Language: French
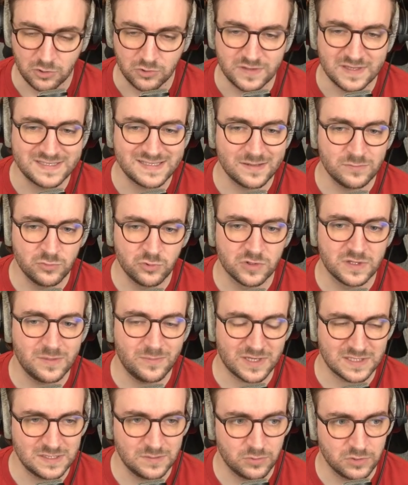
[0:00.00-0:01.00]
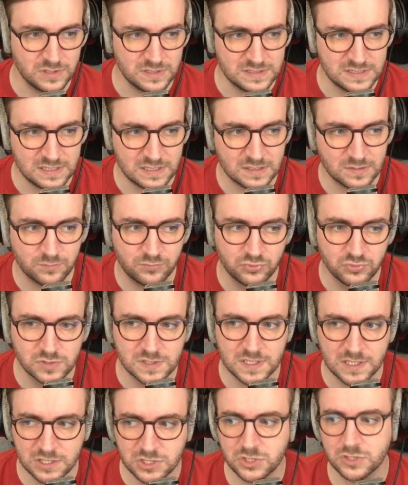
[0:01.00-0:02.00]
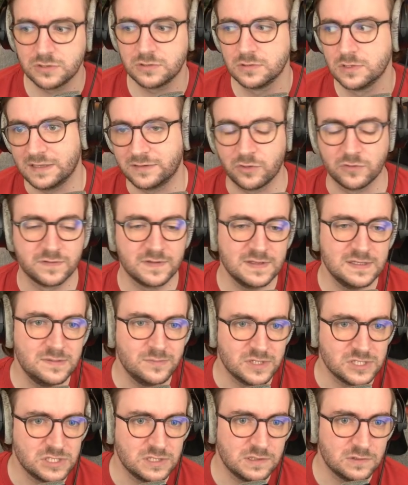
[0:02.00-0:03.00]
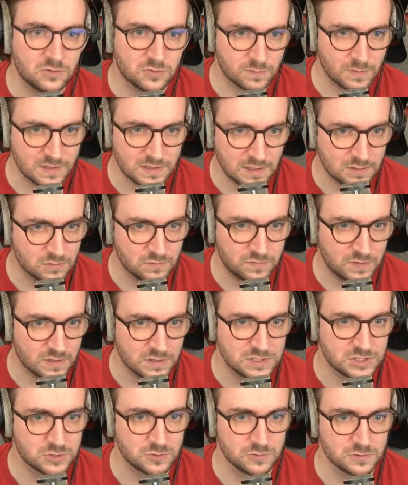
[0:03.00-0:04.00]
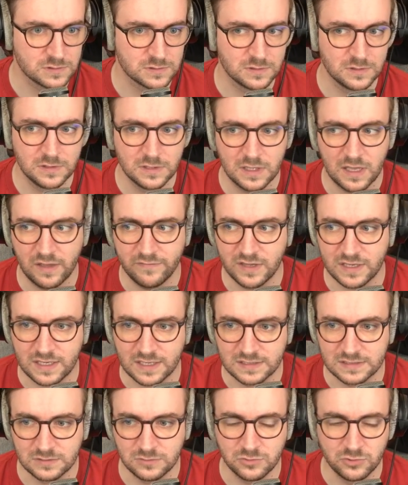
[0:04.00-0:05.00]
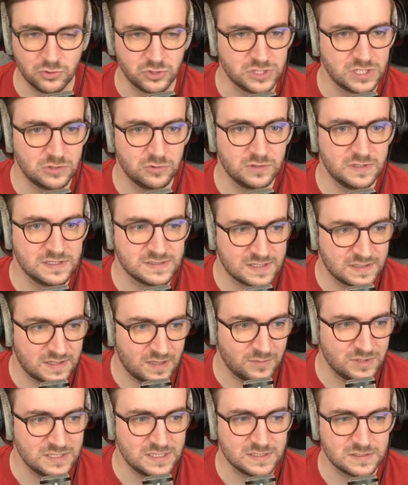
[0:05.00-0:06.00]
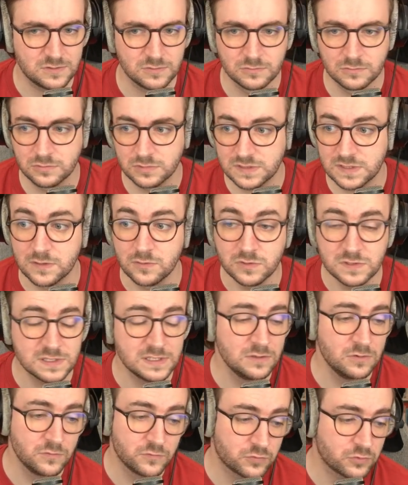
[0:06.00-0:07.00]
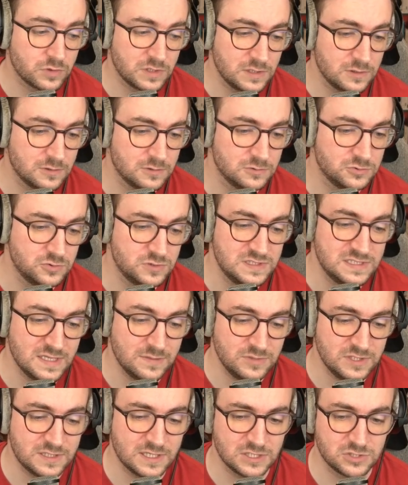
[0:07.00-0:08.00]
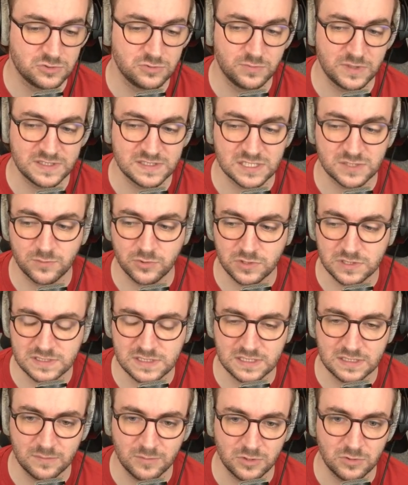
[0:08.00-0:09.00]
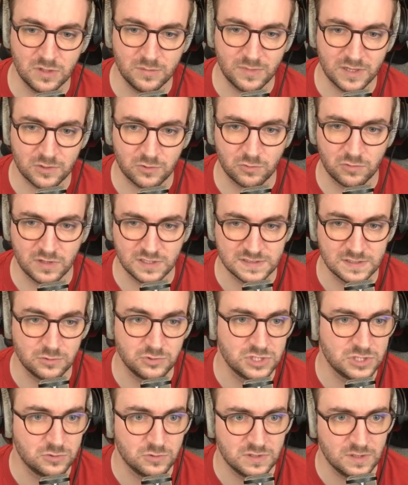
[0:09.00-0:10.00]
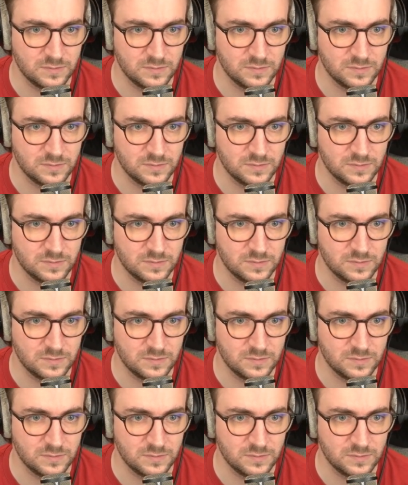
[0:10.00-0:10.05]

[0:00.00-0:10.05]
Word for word: Le désamour des partis politiques pousse les gens à tenter d'imaginer d'autres manières de faire les choses, avec une logique de désintermédiation. C'est aussi le fruit euh, du dynamitage du paysage politique d'Emmanuel Macron avec sa logique de